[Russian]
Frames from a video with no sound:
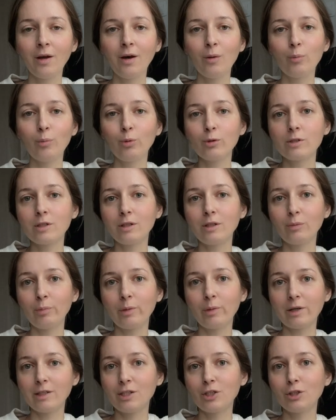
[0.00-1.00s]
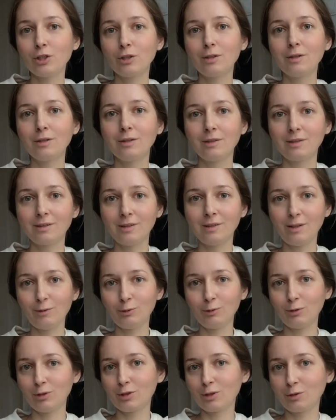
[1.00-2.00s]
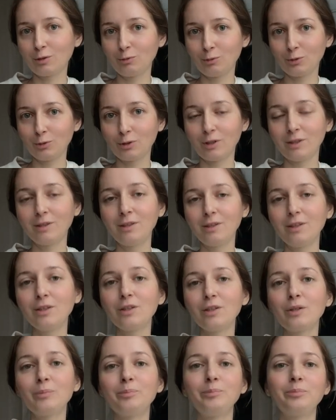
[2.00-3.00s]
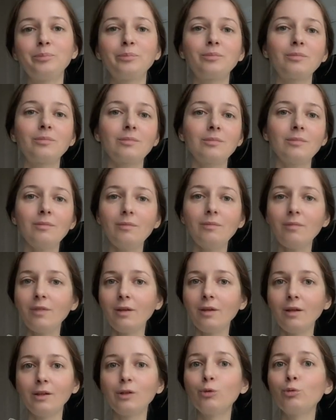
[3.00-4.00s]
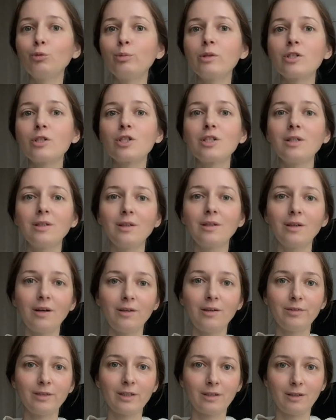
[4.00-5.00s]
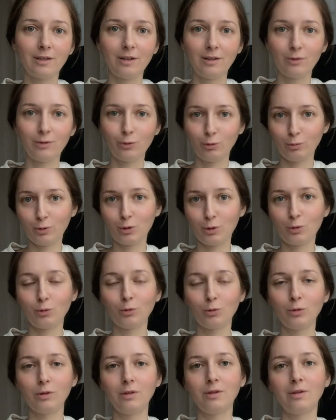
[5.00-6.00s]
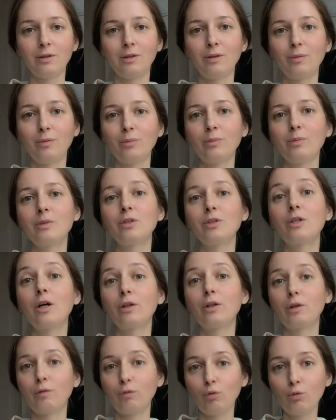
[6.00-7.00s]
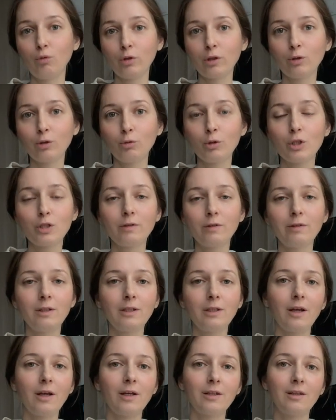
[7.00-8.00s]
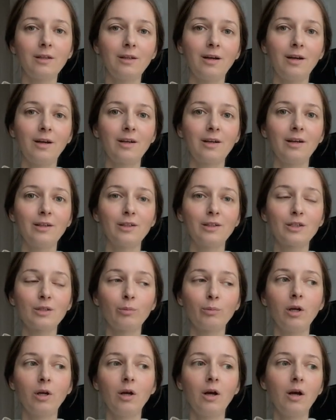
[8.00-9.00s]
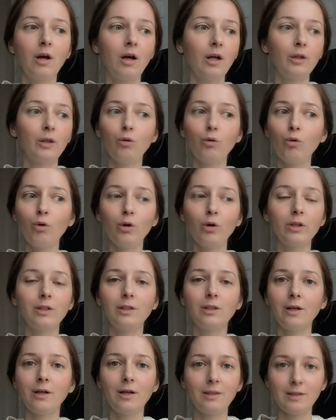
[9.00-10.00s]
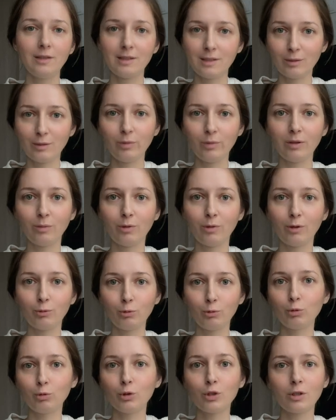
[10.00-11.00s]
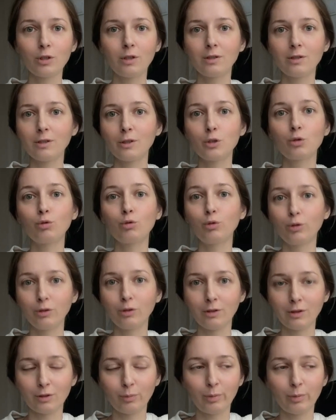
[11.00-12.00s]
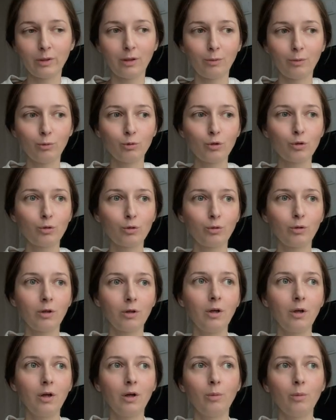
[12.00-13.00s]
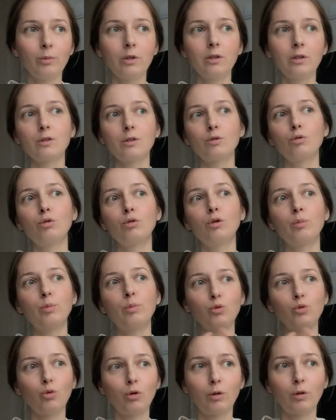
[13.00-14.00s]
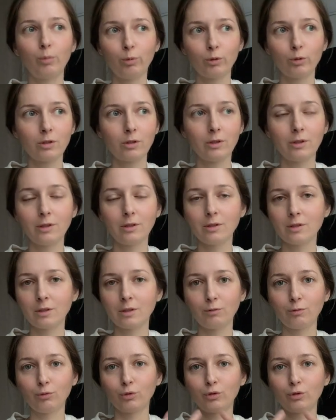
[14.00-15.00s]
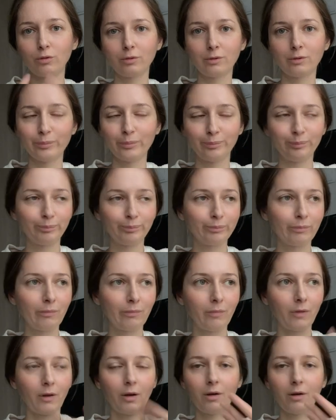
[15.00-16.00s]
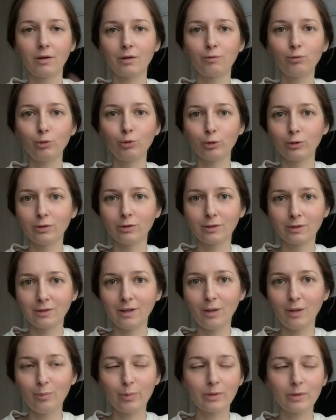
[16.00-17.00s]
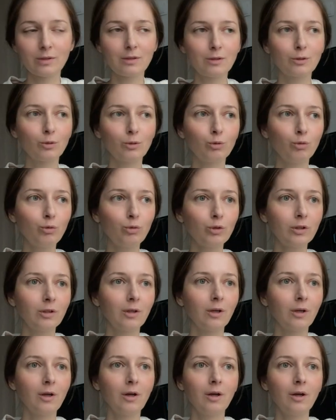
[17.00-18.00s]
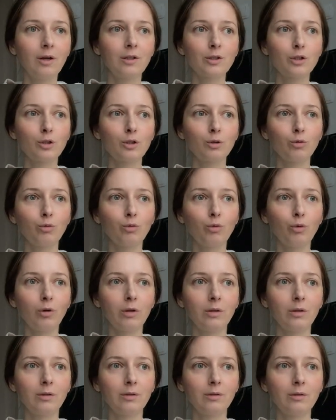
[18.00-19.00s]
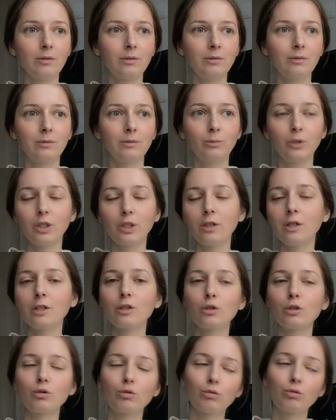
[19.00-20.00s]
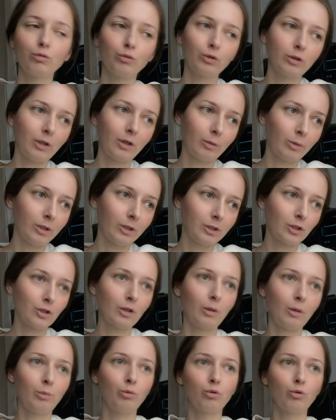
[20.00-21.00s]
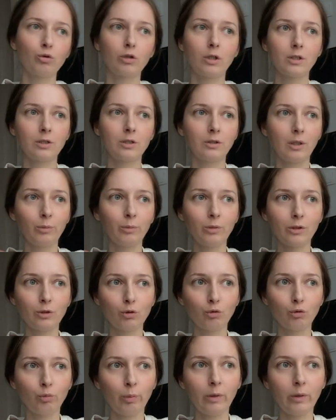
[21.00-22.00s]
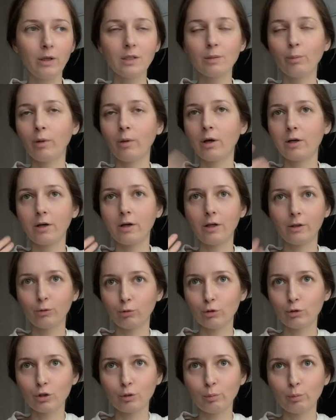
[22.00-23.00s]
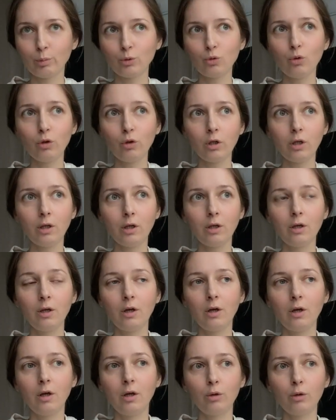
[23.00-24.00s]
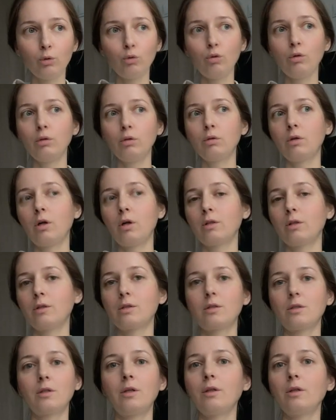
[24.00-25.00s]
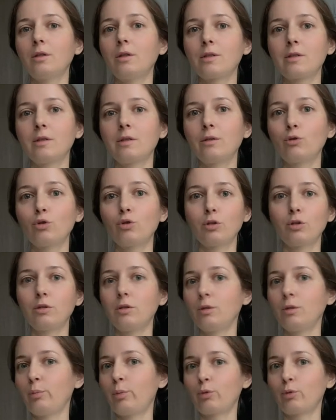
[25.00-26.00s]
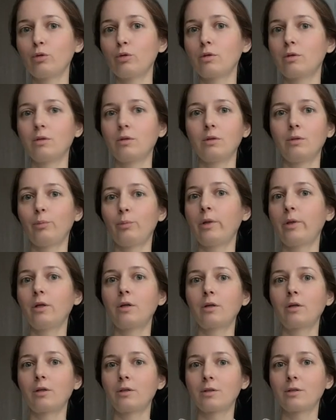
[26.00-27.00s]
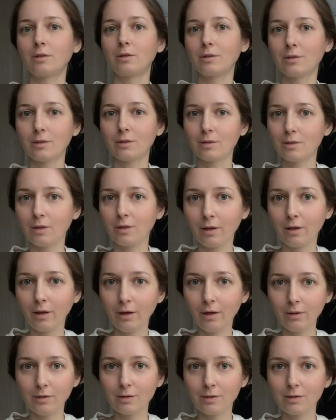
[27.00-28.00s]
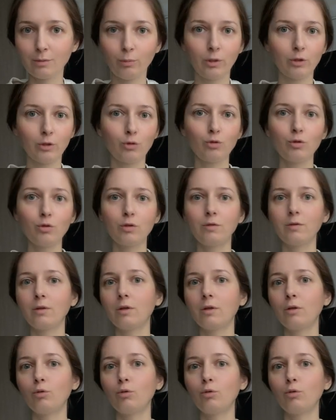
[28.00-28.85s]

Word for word: после прочитанных, да, вот этих вот книг и убеждения автора о том, что это благотворно очень влияет на организм. Но я на себе могу точно сказать, что нет, потому что мне настолько плохо после этих вот эм, рвотных да, процедур, что э, мне кажется, что вот я должна бы уже ослабеть и упасть, морально очень плохо. Но, как ни странно, на следующий день просто прекрасное состояние, самочувствие,